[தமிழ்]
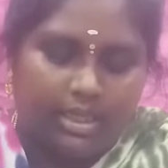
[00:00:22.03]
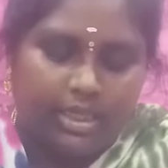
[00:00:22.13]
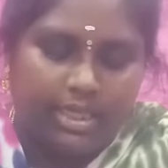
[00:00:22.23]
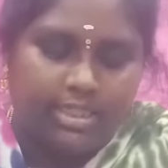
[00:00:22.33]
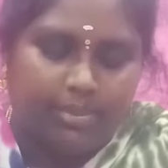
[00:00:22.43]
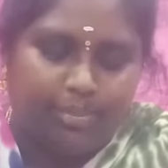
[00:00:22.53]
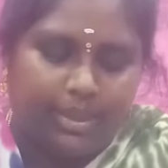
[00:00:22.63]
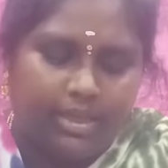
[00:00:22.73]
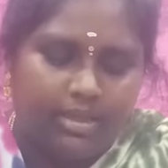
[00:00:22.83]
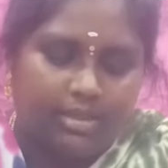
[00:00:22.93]

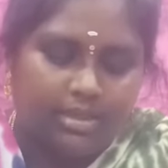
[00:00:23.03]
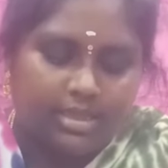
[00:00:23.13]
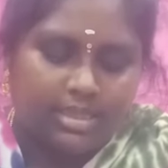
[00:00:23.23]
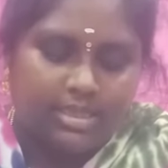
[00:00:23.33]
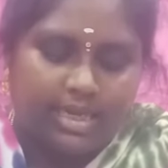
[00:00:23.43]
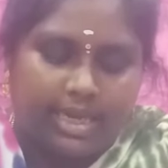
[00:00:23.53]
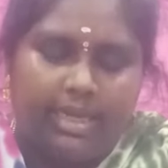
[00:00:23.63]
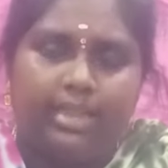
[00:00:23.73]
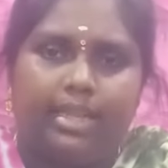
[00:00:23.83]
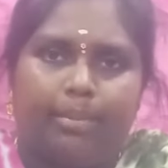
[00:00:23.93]
டிஜிபி
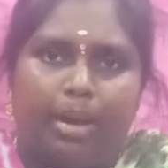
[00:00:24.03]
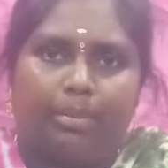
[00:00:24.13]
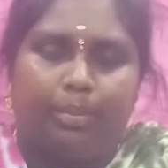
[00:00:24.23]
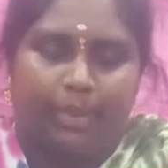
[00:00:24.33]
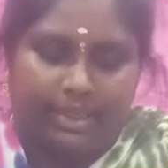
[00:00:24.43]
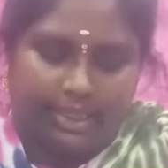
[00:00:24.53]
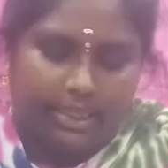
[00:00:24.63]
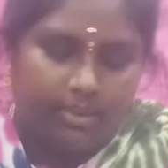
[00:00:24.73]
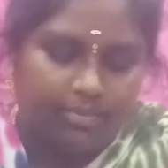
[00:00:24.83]
சைலேந்திர பாபு பேட்டி